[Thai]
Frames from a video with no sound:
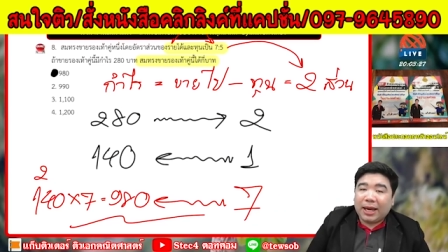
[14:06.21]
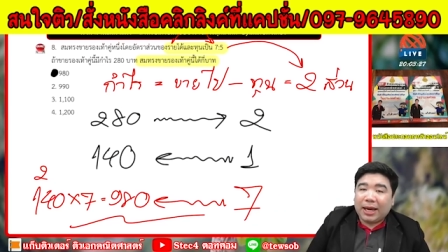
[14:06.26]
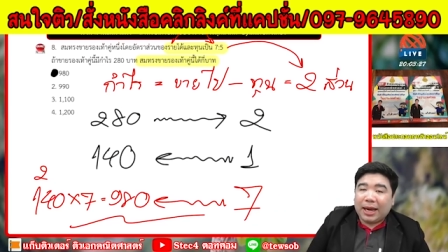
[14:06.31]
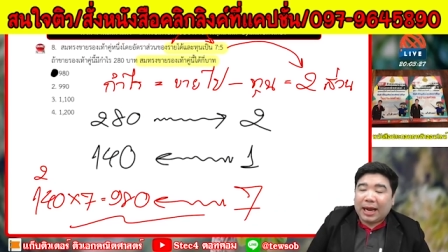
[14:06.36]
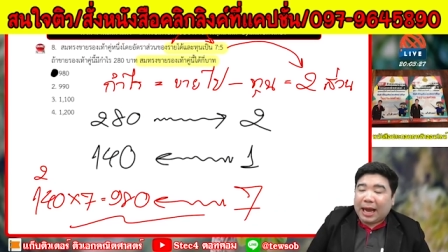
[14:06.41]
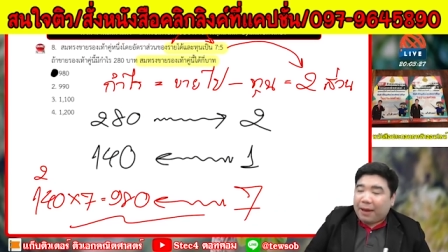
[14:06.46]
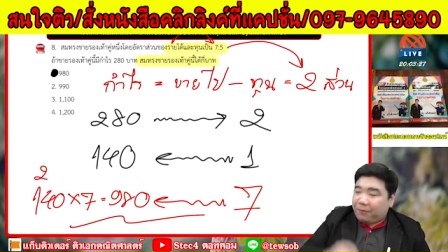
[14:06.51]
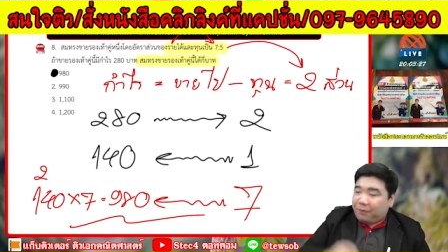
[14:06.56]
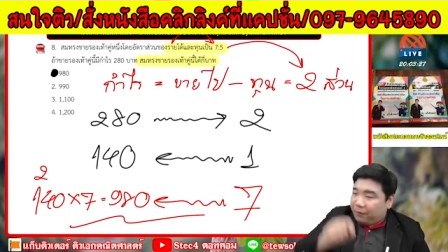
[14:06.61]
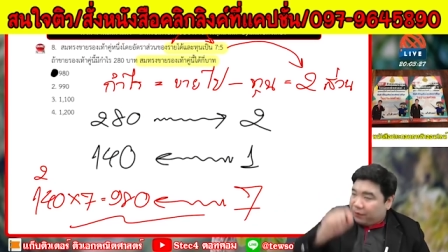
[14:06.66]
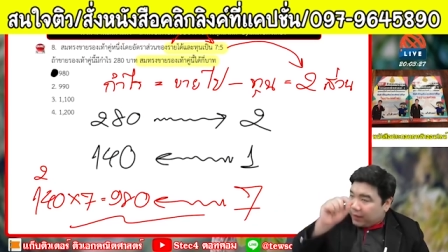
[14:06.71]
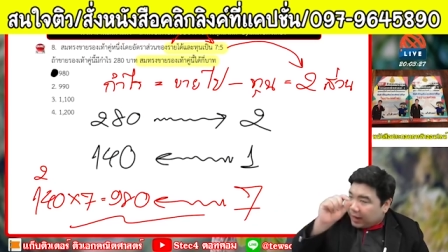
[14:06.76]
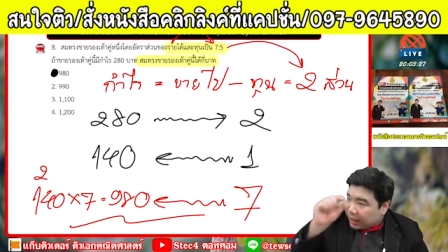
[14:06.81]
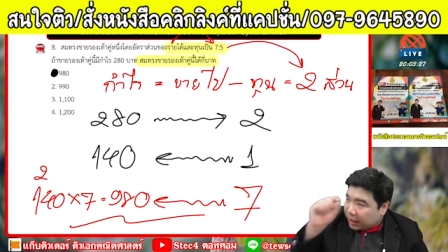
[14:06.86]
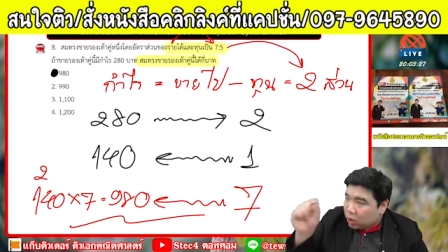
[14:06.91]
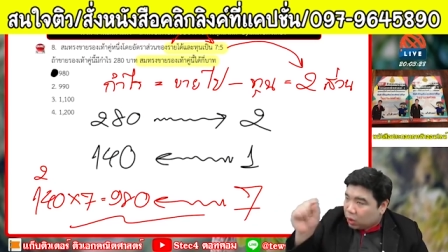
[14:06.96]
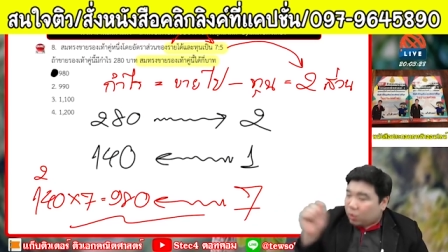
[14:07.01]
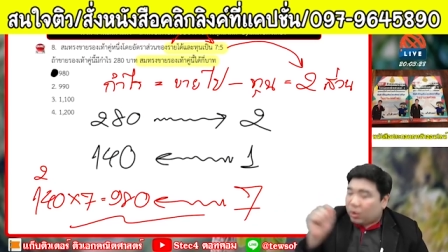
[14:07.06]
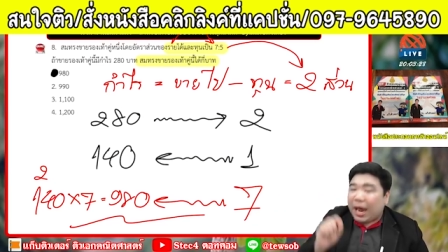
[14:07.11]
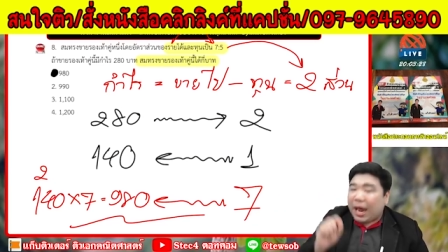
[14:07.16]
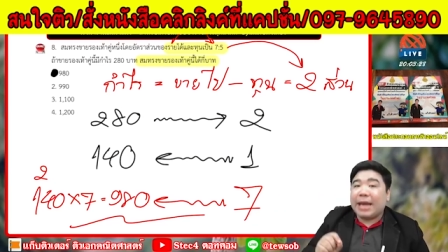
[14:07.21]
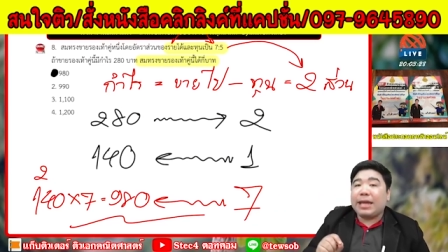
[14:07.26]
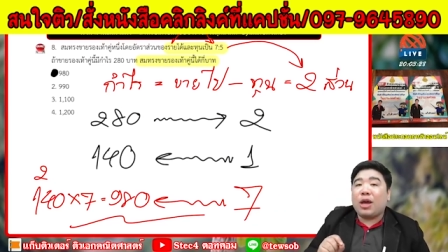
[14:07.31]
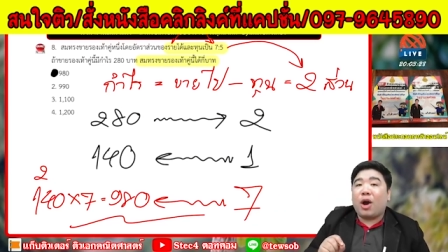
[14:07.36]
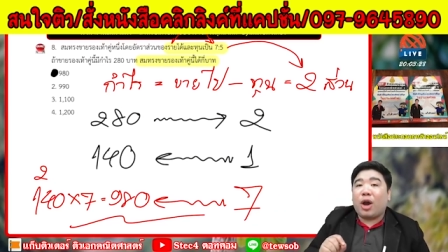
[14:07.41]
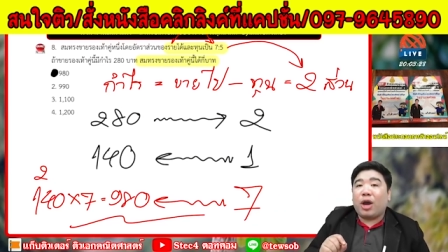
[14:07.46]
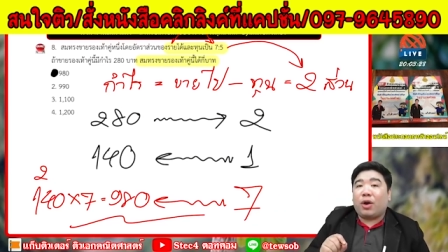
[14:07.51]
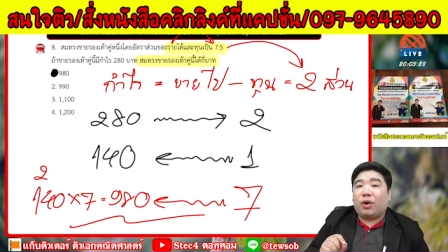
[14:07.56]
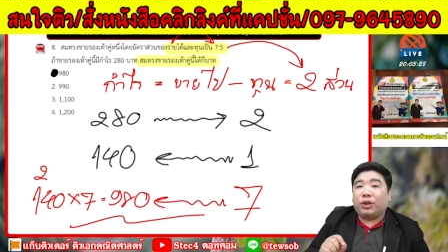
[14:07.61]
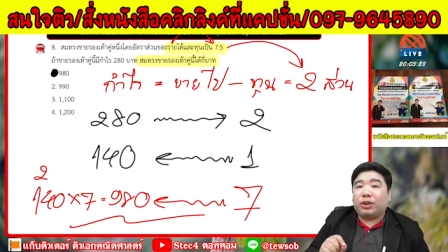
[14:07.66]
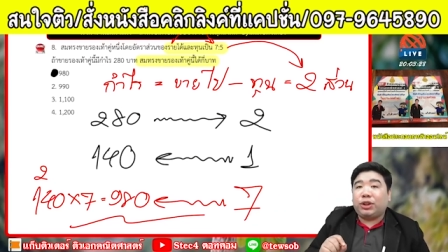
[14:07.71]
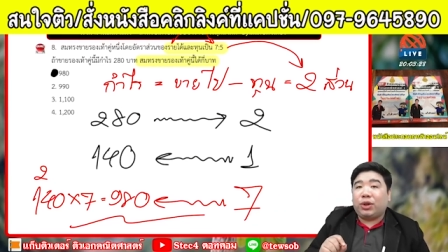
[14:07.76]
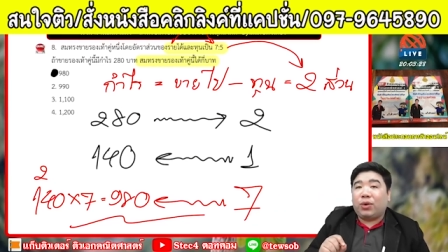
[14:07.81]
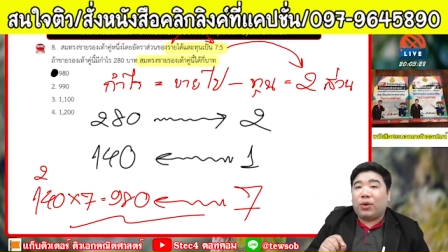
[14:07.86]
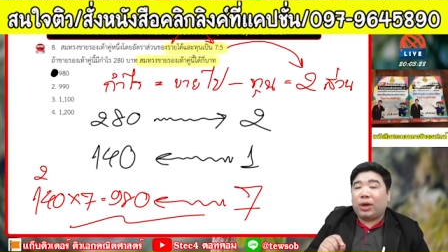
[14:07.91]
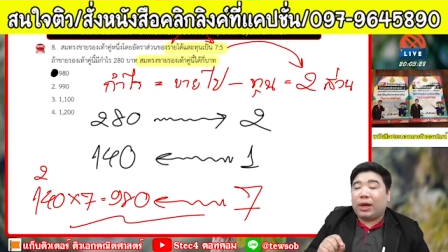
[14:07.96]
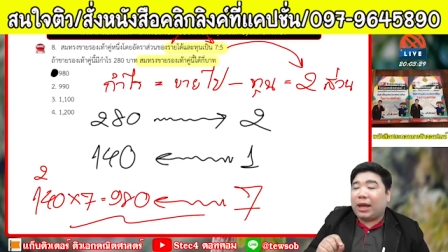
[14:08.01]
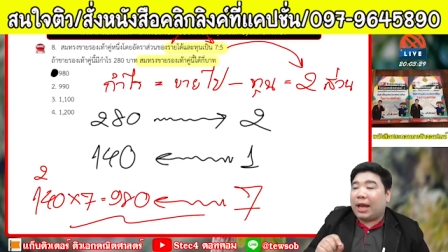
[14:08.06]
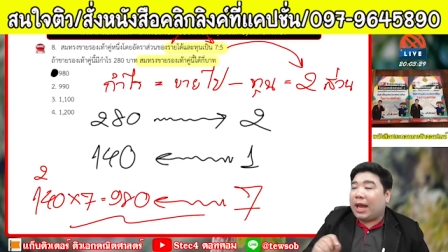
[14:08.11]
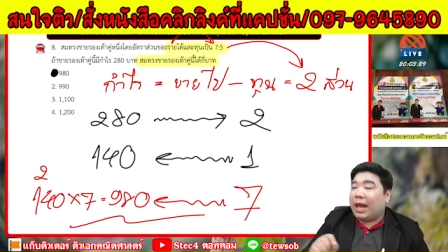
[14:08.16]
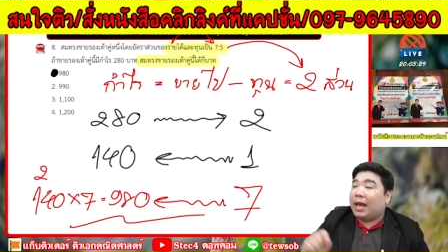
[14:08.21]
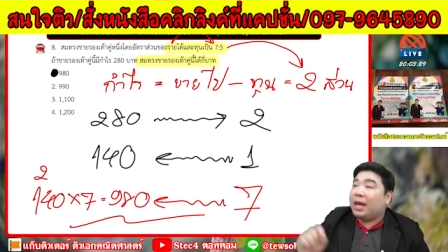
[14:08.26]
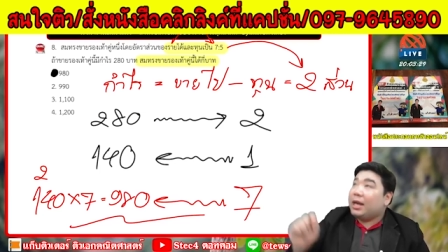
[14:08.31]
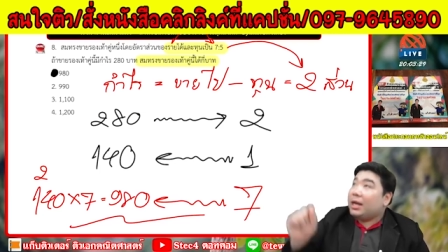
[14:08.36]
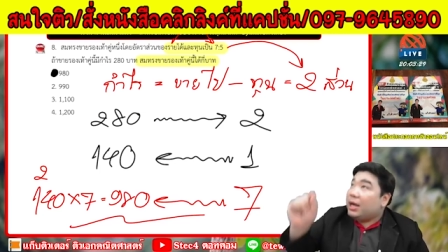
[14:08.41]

นะครับ ฝึกดูรายย่อยของโจทย์นะฮะ